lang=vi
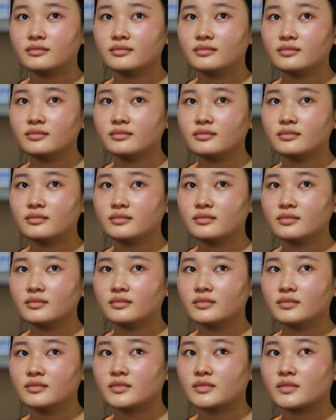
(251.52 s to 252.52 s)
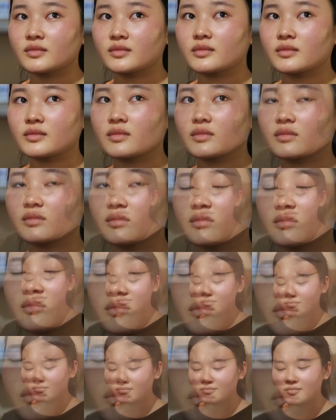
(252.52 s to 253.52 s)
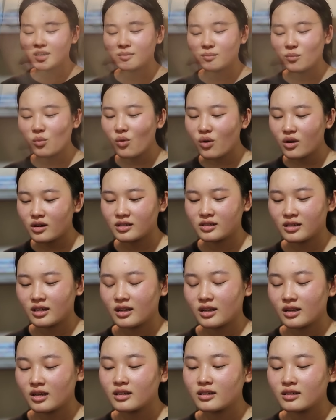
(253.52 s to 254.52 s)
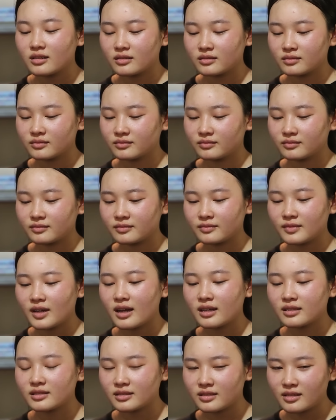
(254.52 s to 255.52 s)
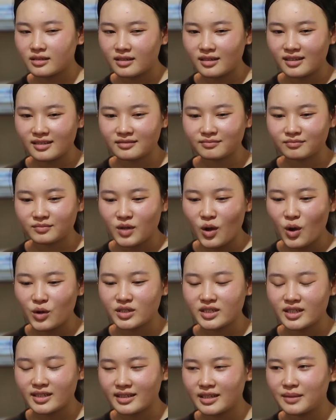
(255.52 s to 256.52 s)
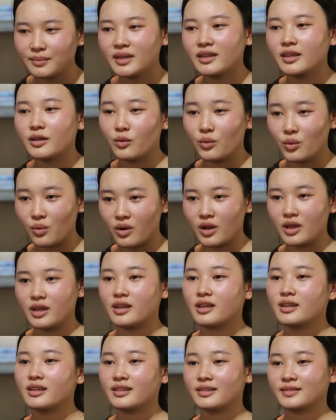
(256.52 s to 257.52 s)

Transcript: bởi vì để người khác thấy thì em vẫn buồn và sợ là họ sẽ nghĩ mình yếu đuối